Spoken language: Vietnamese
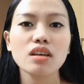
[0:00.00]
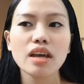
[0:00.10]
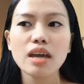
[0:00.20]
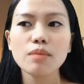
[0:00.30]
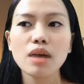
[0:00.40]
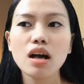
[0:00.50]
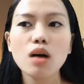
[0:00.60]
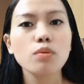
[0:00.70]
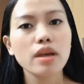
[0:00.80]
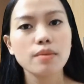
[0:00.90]
Em đã
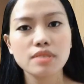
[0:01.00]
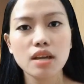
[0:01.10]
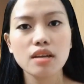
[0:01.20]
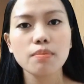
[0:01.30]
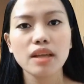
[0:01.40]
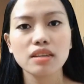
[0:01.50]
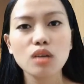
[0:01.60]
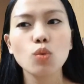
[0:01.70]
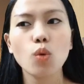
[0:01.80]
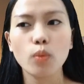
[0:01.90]
không kiềm chế được bản
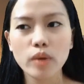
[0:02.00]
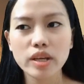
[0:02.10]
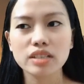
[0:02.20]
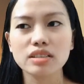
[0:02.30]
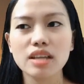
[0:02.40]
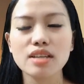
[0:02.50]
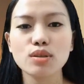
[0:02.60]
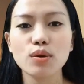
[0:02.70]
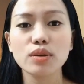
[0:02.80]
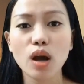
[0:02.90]
thân của mình để
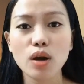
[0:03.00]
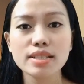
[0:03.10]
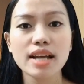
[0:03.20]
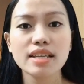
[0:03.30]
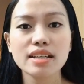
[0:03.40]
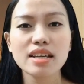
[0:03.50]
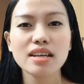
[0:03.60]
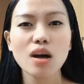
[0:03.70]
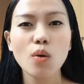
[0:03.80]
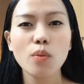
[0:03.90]
rồi nói ra những cái
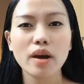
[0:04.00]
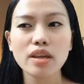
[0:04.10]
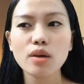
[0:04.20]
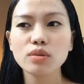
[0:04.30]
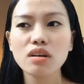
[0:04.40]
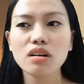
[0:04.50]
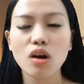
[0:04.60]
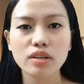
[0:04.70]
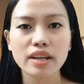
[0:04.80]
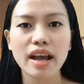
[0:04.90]
câu mà yêu thương
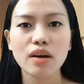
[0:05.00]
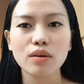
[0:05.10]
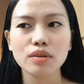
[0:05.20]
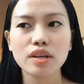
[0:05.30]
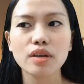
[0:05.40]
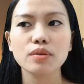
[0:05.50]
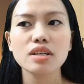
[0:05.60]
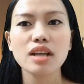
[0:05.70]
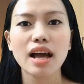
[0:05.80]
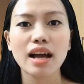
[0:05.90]
ngọt ngào kiểu
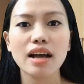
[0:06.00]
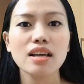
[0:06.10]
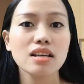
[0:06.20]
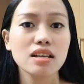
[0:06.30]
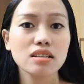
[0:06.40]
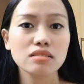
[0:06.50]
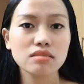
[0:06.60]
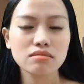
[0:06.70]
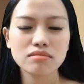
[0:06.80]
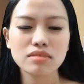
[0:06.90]
như là ừ,
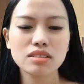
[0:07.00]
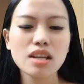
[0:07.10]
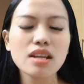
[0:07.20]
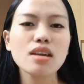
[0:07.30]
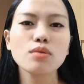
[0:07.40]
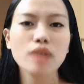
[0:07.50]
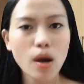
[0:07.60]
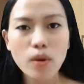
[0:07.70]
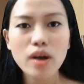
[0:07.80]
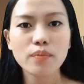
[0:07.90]
rất yêu
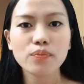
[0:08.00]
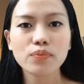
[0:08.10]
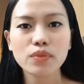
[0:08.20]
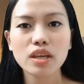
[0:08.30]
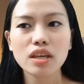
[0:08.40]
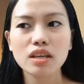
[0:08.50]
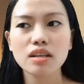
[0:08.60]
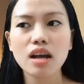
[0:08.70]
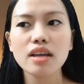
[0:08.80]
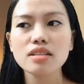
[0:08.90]
nhau á thì
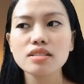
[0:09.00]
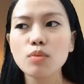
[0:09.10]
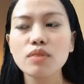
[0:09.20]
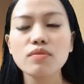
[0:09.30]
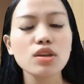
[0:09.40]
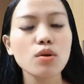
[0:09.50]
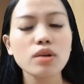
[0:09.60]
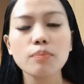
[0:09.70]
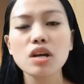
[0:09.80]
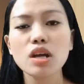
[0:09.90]
đấy trong cái video
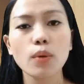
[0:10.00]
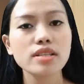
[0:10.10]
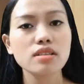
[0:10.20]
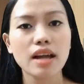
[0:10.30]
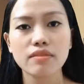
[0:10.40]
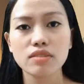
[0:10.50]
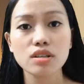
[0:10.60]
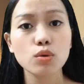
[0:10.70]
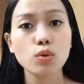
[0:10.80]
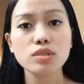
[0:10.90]
năm bước để quay trở lại
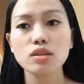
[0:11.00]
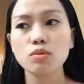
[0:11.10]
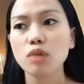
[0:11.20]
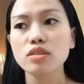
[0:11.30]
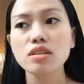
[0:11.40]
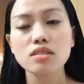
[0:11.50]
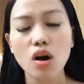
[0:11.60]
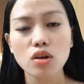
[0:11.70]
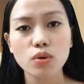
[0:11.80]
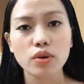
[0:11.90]
với cu chị cũng nói rất
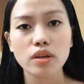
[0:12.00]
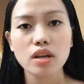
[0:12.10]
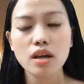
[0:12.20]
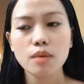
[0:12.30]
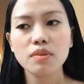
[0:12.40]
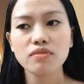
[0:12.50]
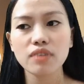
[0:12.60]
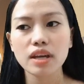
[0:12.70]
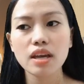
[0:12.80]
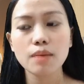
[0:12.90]
rõ rồi mình
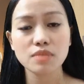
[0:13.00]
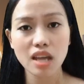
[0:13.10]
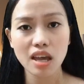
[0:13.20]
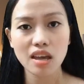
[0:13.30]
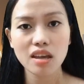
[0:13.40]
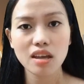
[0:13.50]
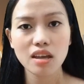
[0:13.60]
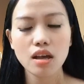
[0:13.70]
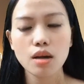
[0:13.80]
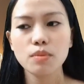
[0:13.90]
phải kiềm chế
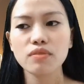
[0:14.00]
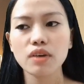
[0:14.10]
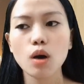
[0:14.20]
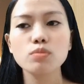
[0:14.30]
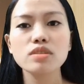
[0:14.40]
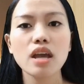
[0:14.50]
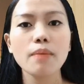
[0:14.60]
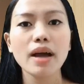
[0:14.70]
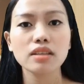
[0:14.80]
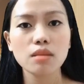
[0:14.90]
mình phải khống chế
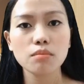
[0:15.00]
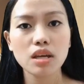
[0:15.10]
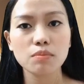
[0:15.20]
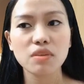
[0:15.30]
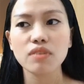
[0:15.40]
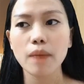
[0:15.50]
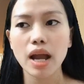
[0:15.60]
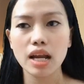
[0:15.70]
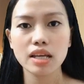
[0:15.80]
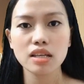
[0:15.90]
bản thân mình mình phải
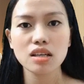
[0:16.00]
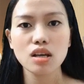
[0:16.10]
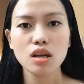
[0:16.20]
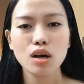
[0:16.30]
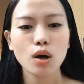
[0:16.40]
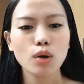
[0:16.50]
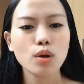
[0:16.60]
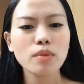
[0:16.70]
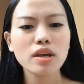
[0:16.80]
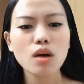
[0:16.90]
bản lĩnh còn
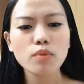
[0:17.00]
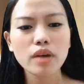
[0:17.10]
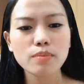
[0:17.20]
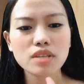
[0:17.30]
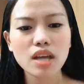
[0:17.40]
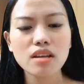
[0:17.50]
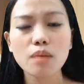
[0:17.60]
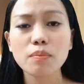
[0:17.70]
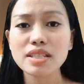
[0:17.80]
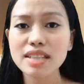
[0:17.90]
nếu mình không kiềm chế
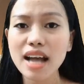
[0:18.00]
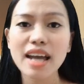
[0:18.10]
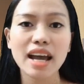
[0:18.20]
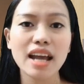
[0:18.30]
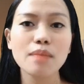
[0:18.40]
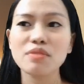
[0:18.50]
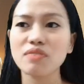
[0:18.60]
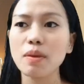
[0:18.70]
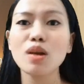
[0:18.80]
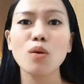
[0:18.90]
được mình sai cái là mình
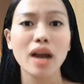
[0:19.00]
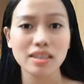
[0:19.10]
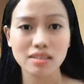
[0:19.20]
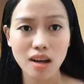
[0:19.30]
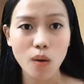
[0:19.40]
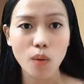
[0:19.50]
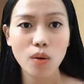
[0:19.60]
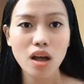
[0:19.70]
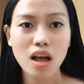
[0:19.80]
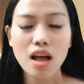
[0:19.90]
phải bắt đầu lại từ đầu
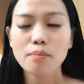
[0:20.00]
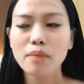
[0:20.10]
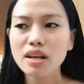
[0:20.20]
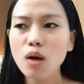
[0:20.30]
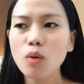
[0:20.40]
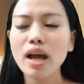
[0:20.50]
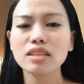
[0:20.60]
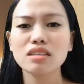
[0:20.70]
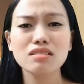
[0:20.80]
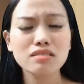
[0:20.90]
bắt đầu lại
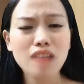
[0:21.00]
từ